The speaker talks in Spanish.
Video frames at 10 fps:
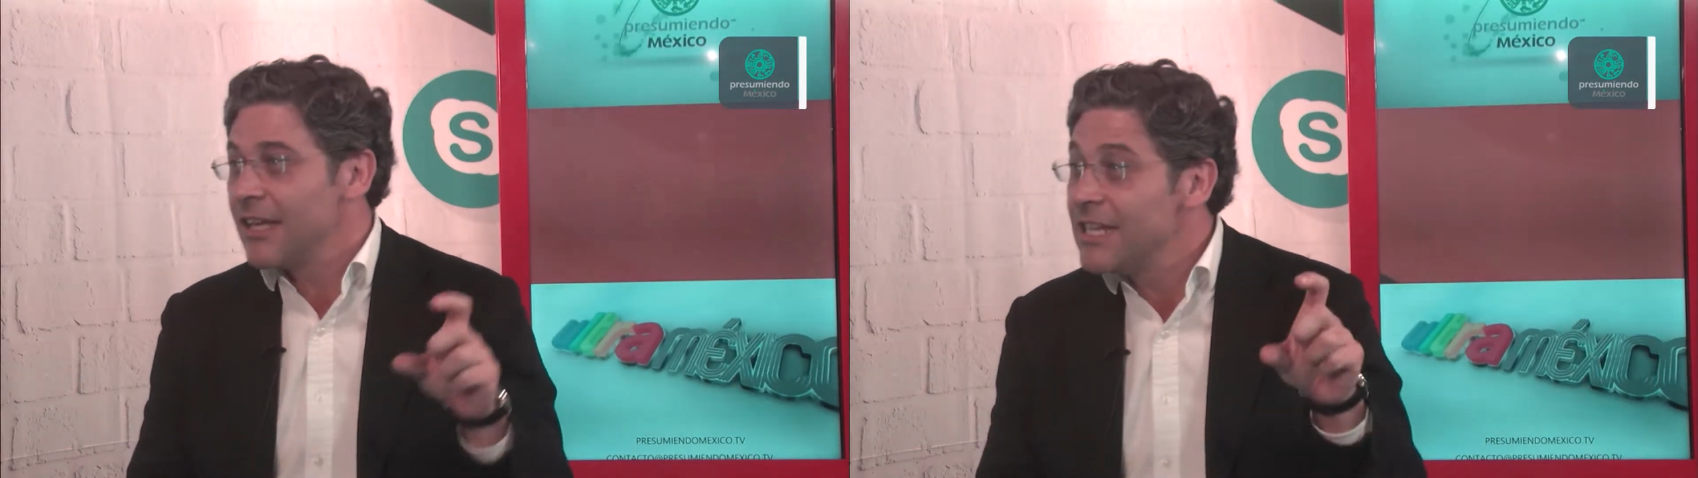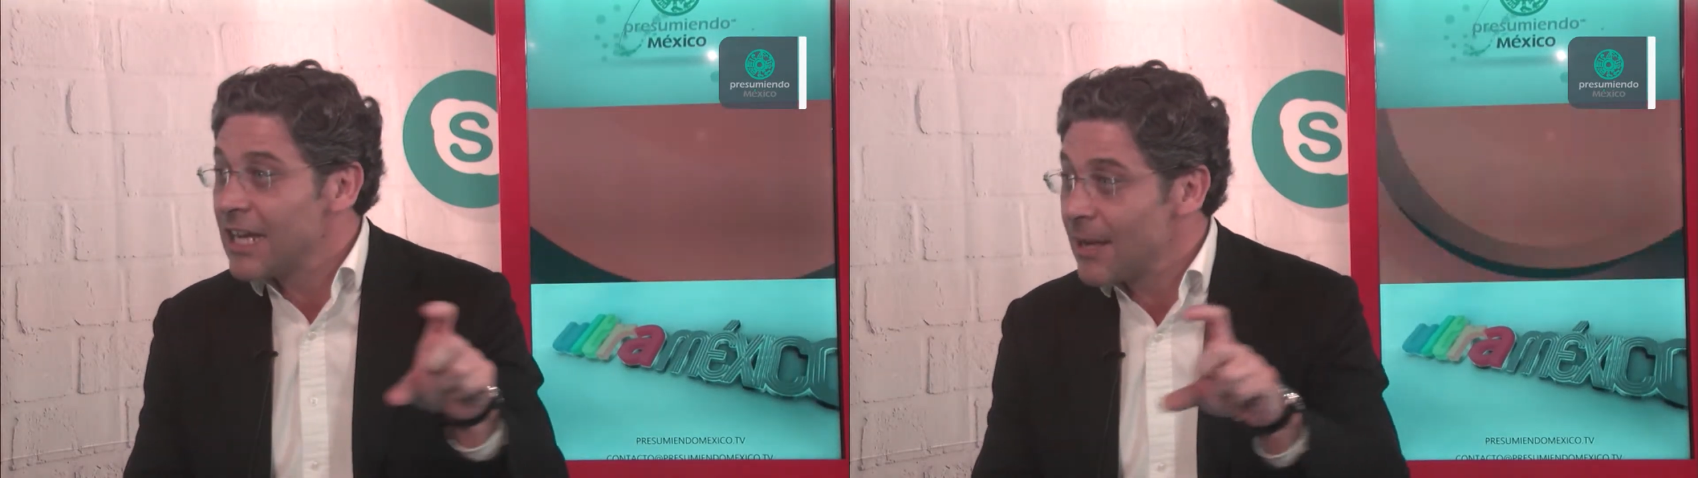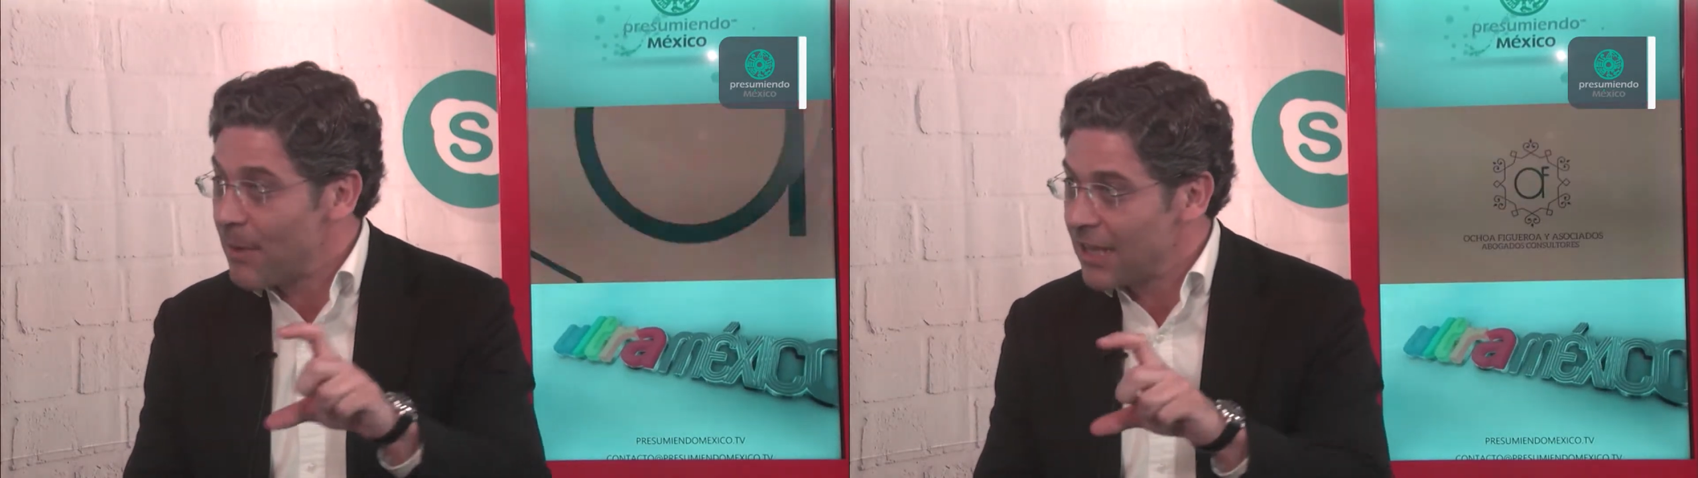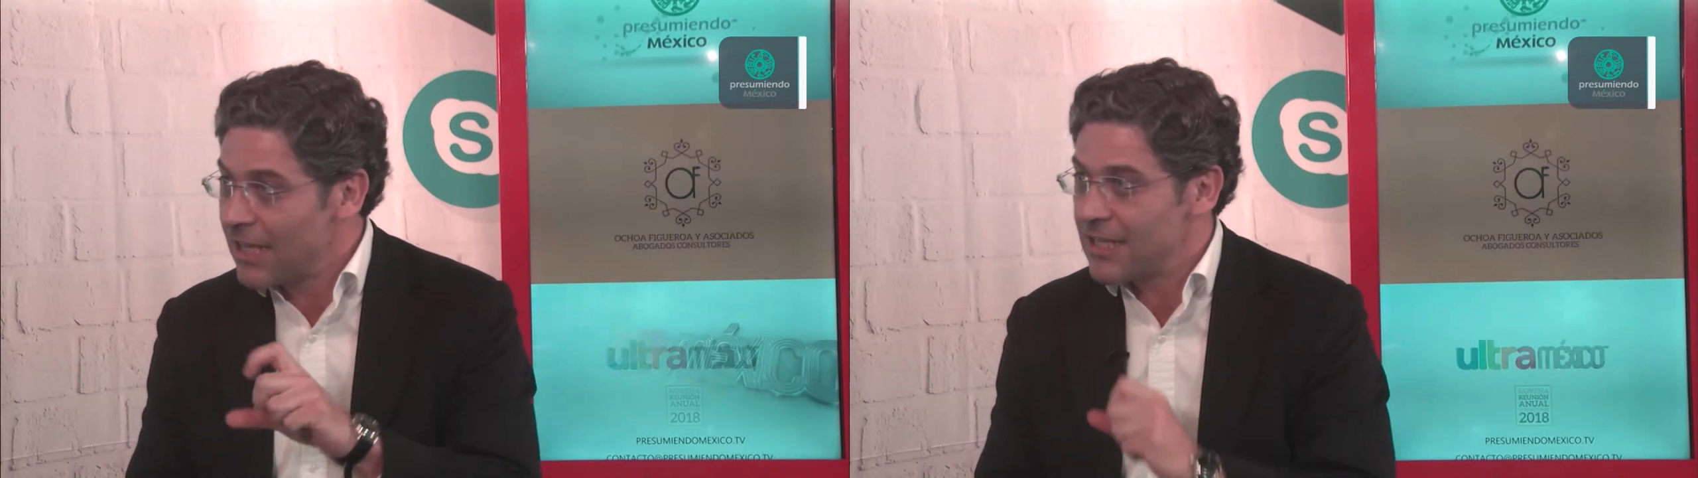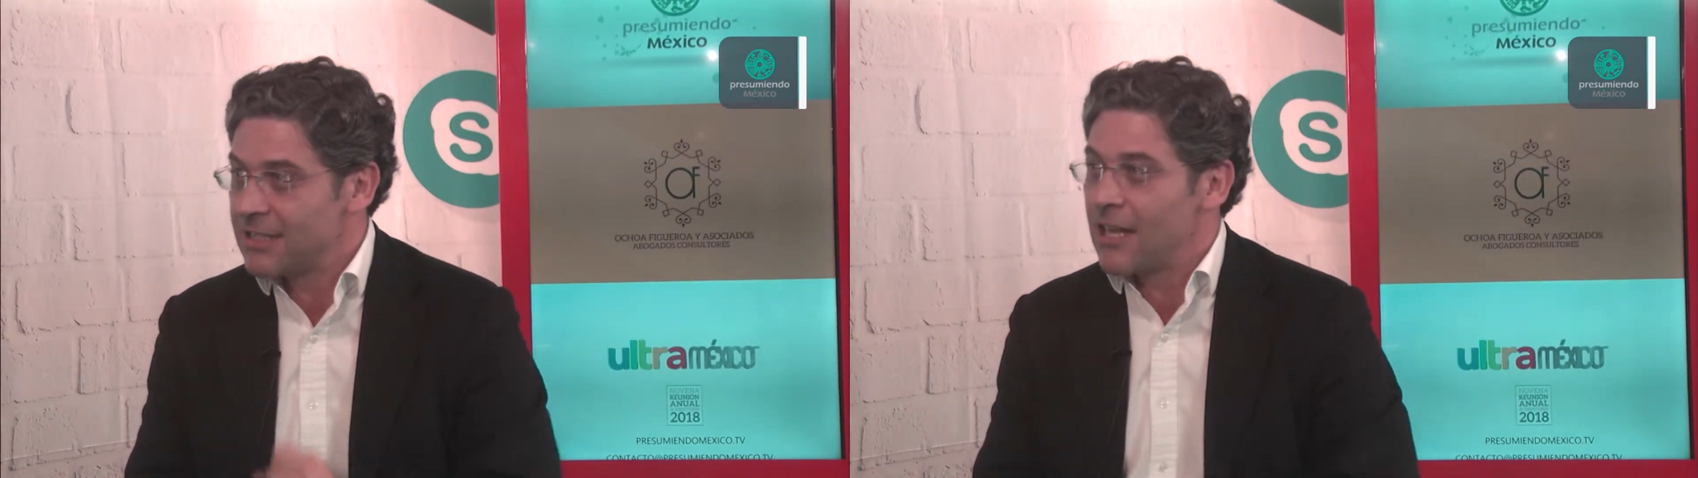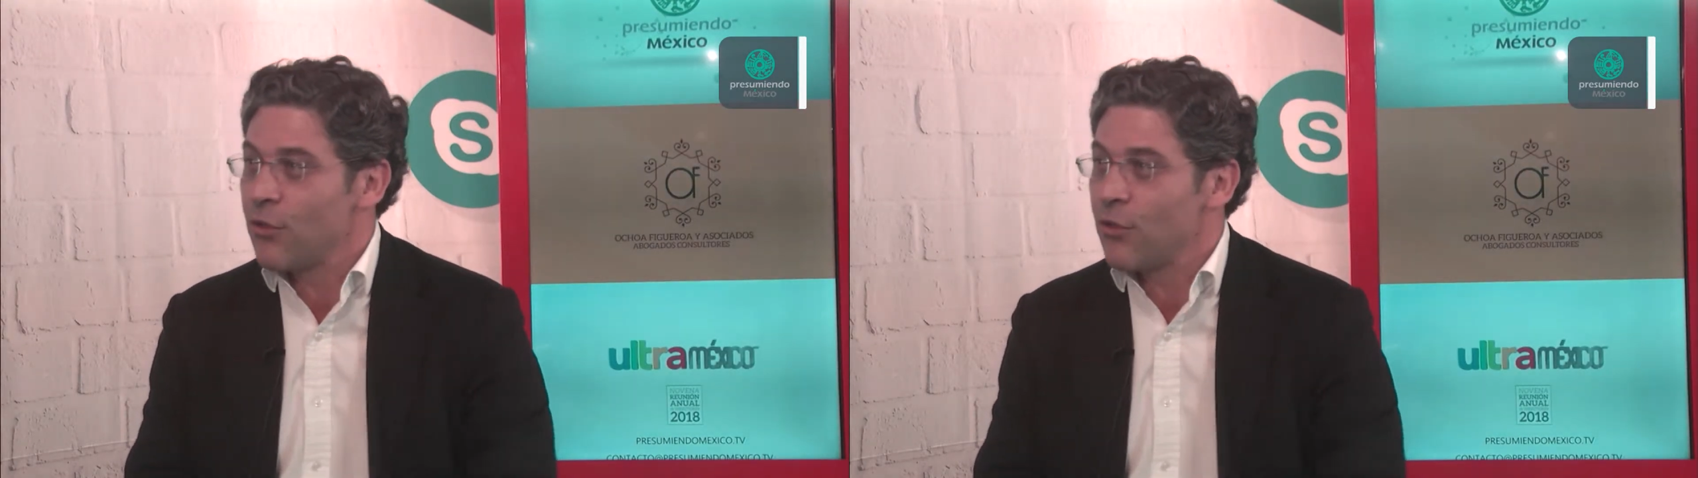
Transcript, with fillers: y en qué pantallas de la